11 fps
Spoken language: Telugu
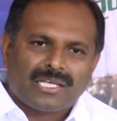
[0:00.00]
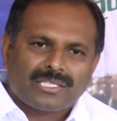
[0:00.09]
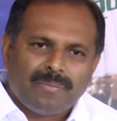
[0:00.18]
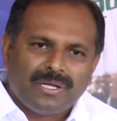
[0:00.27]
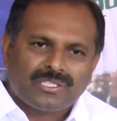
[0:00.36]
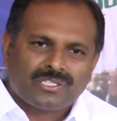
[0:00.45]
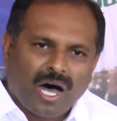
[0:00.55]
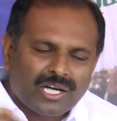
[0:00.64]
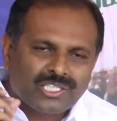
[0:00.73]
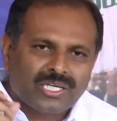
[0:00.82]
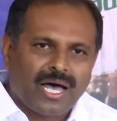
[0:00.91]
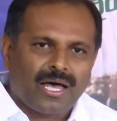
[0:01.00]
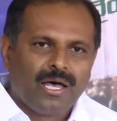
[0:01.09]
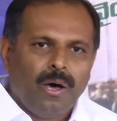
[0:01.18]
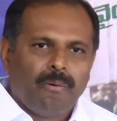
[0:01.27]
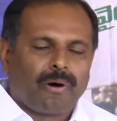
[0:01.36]
అసెంబ్లీ సాక్షిగా
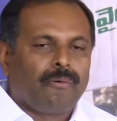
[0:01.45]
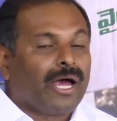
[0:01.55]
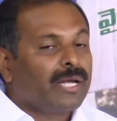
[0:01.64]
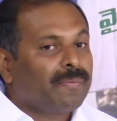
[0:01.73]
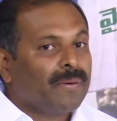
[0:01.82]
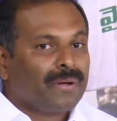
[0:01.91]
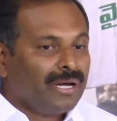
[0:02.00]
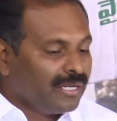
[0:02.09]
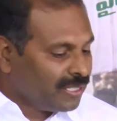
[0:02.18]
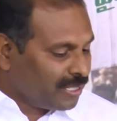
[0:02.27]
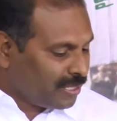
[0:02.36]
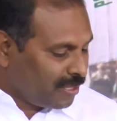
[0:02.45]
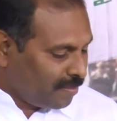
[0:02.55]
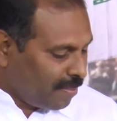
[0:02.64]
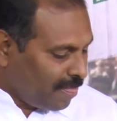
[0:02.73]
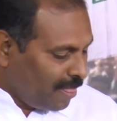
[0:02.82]
ఒక వైట్ పేపర్ రిలీజ్ చేశారు